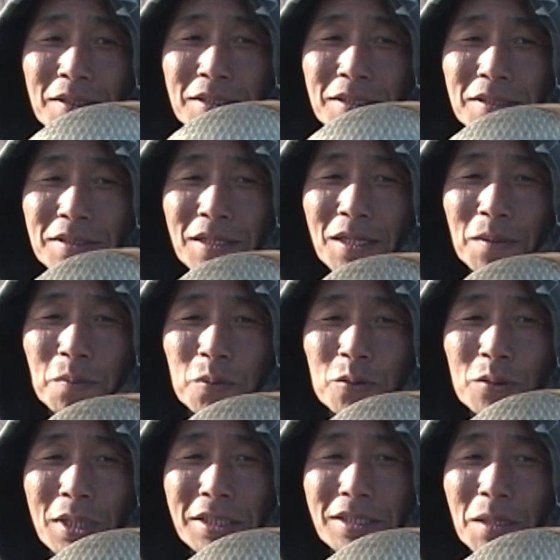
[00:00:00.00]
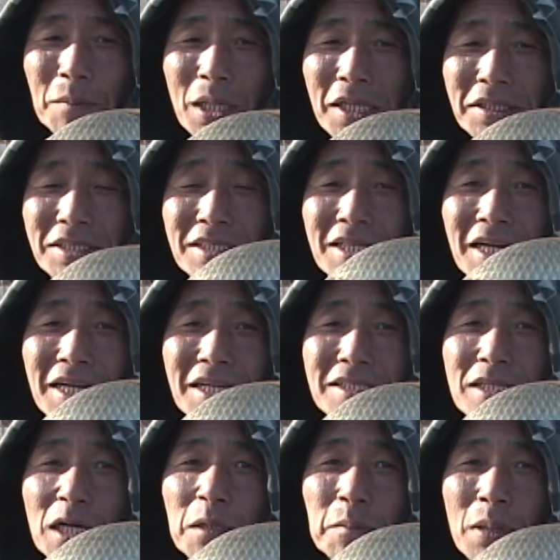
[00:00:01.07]
진짜 붕어가 쟁반같이 생긴
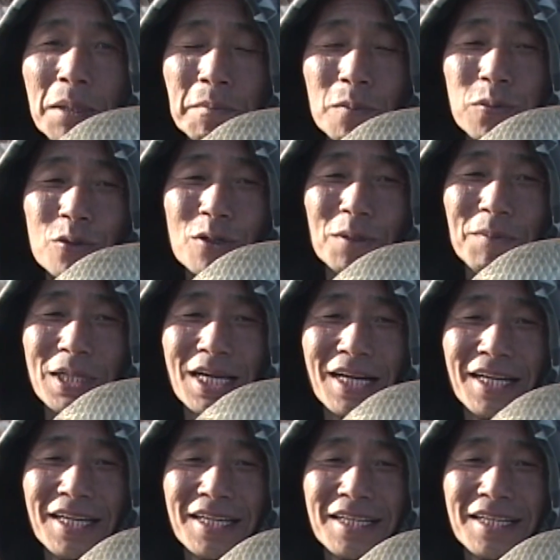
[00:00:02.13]
쟁반 붕어입니다.